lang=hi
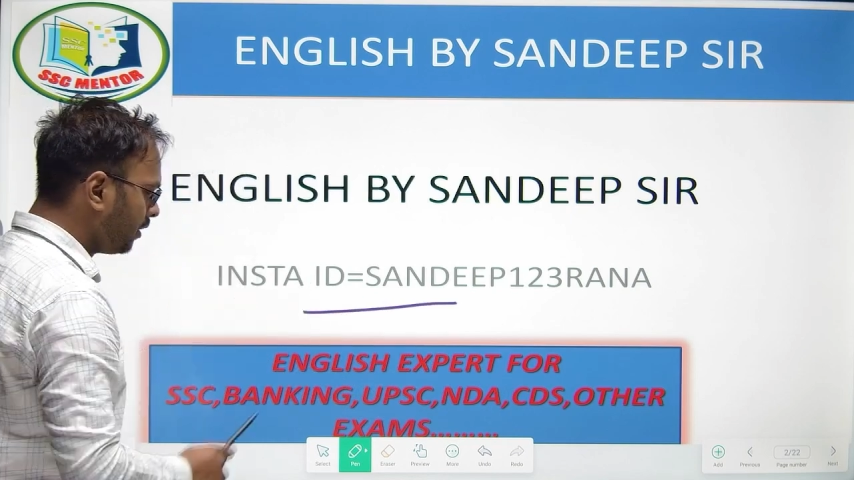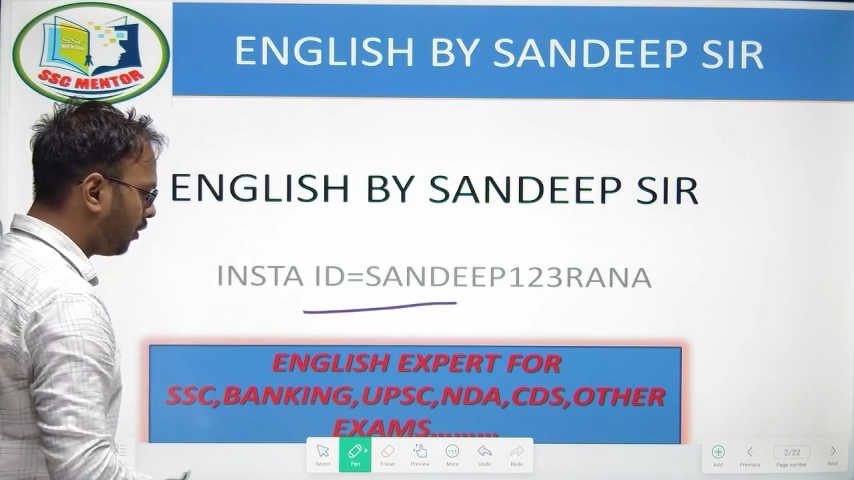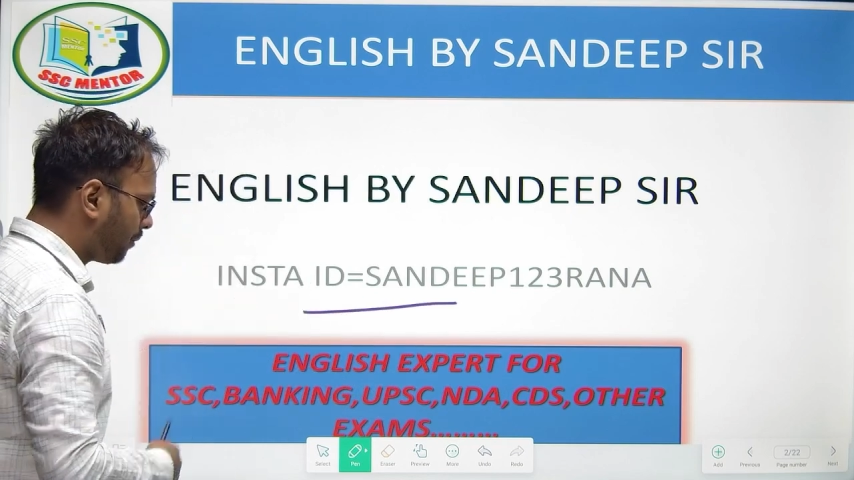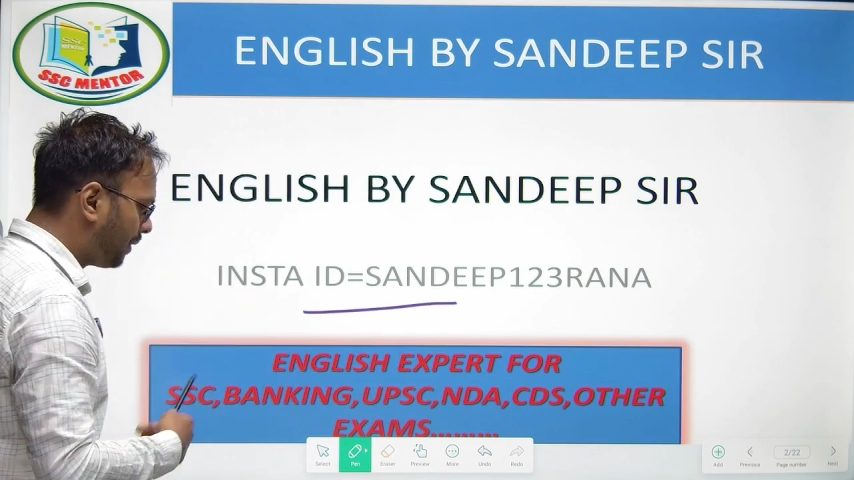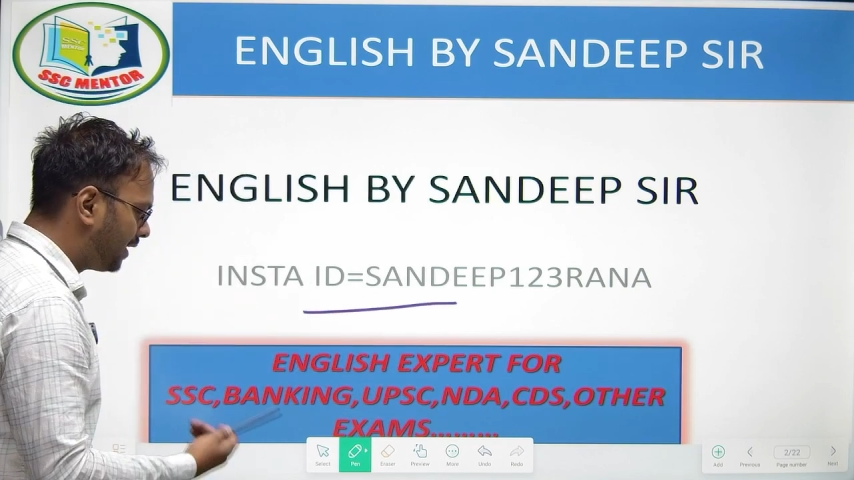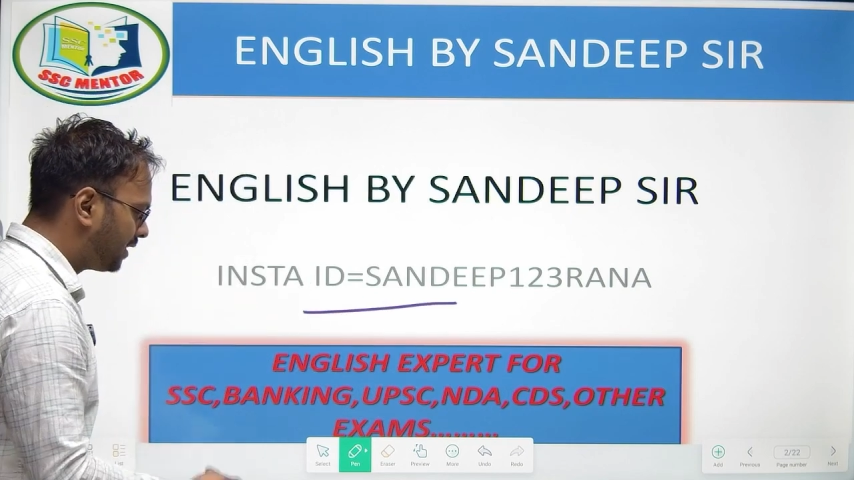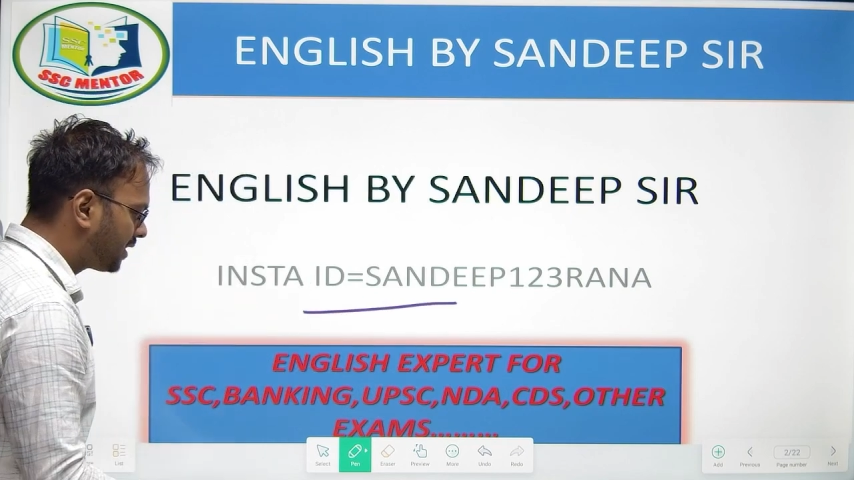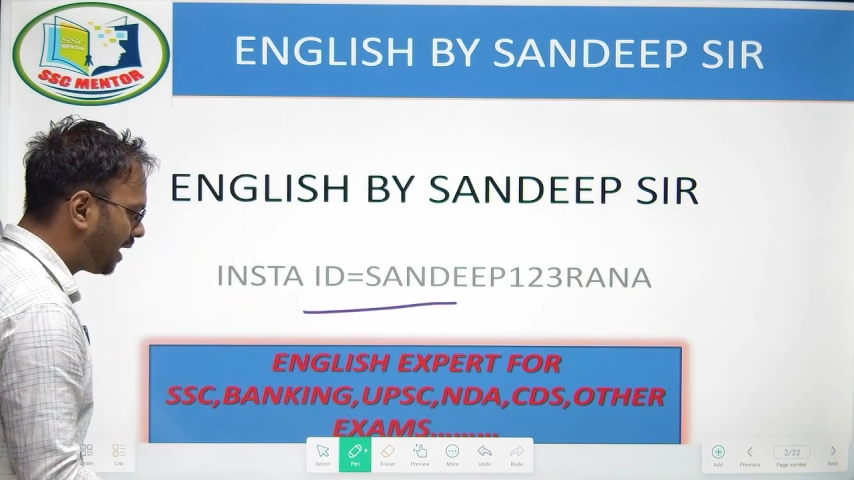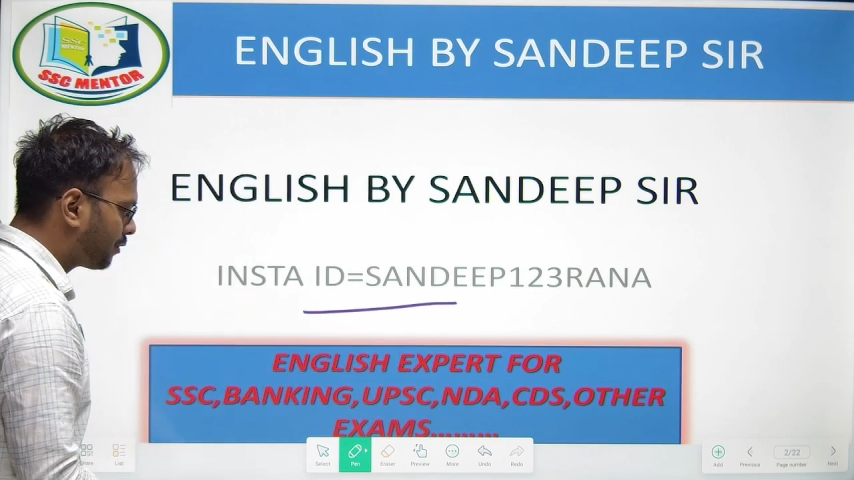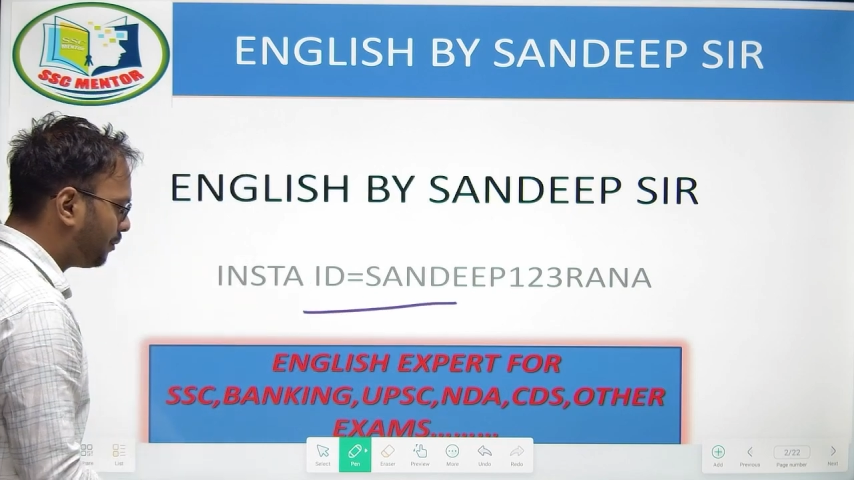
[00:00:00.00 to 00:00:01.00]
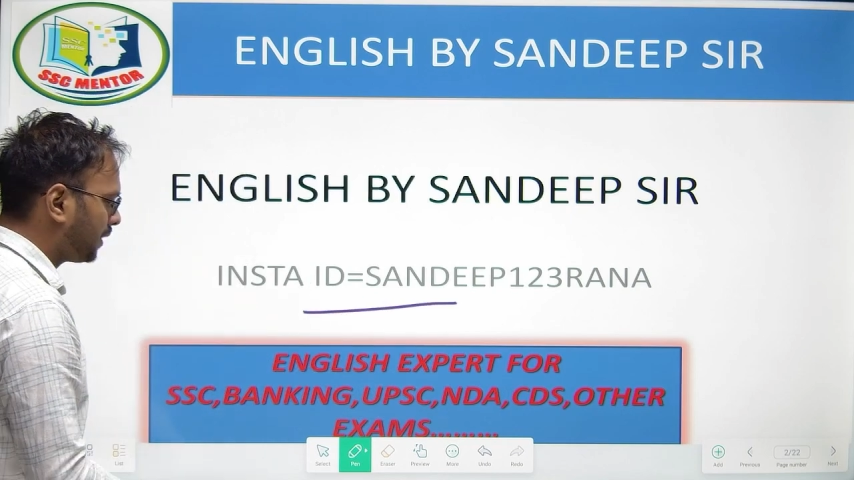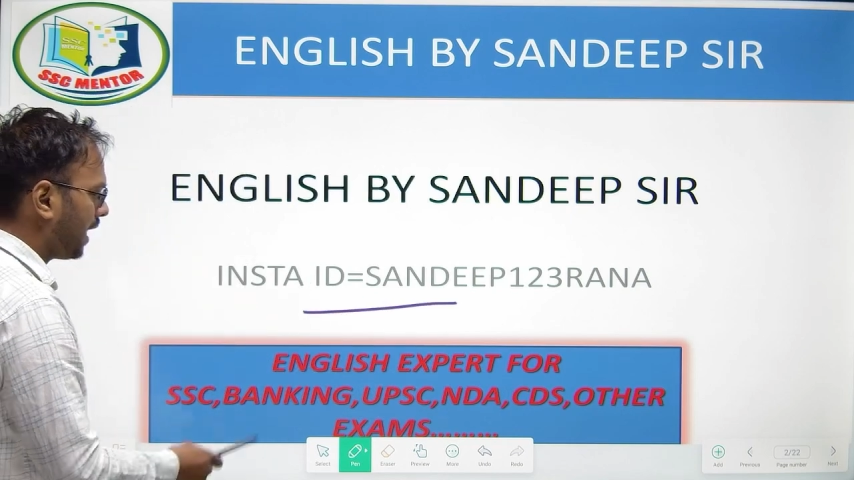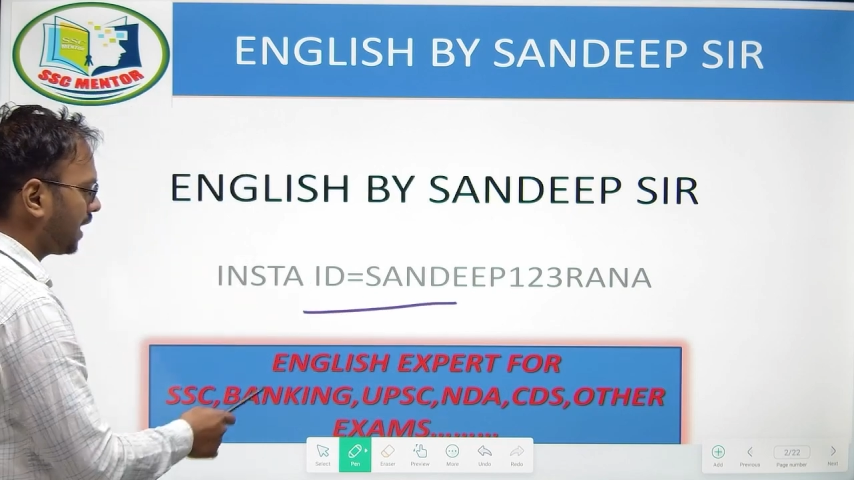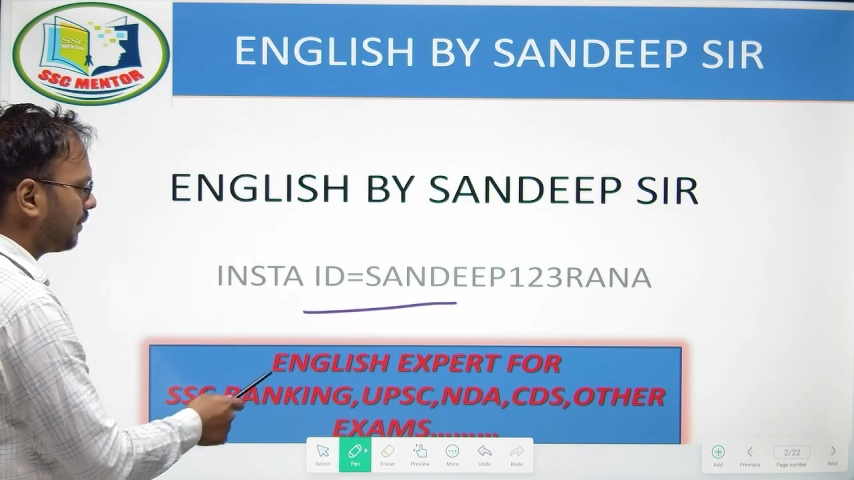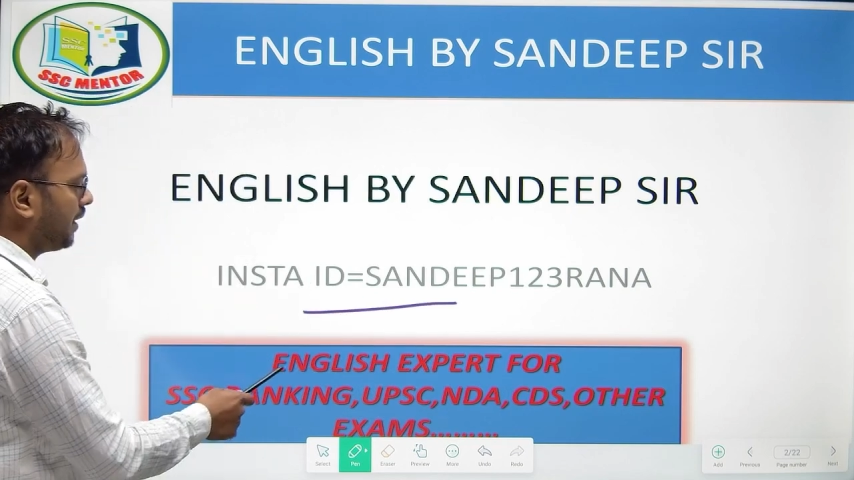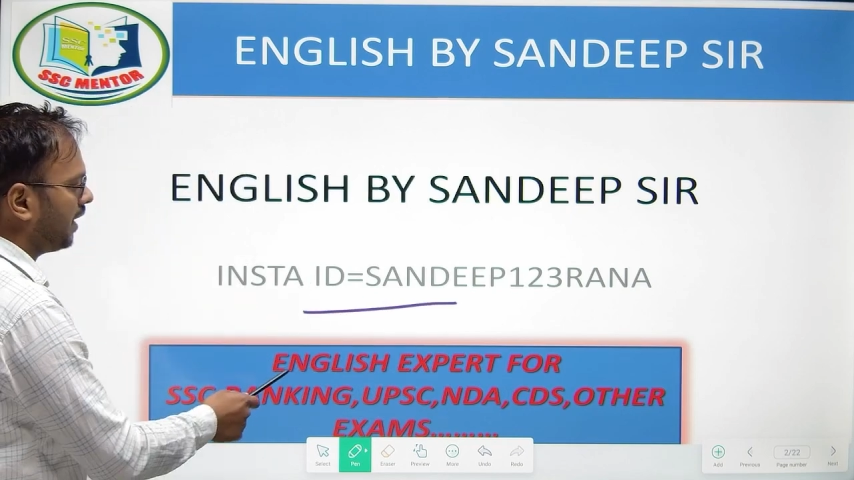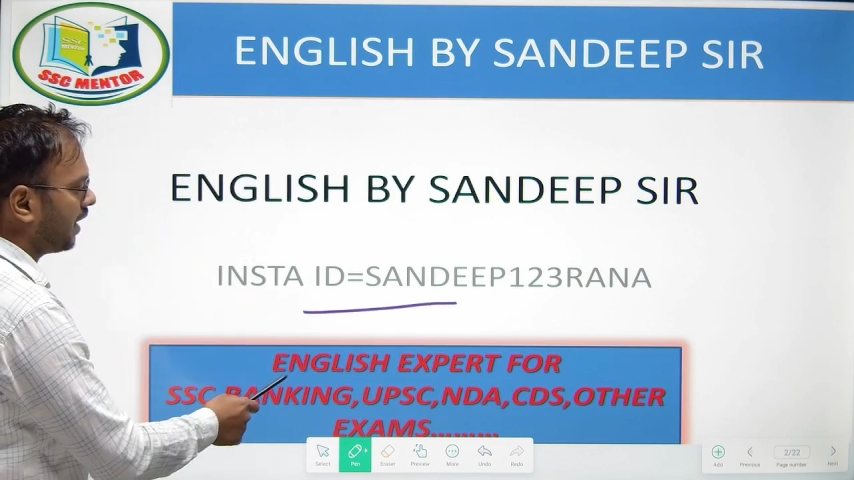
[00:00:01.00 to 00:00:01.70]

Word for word: और मैंने जैसे आपको बताया कि भाई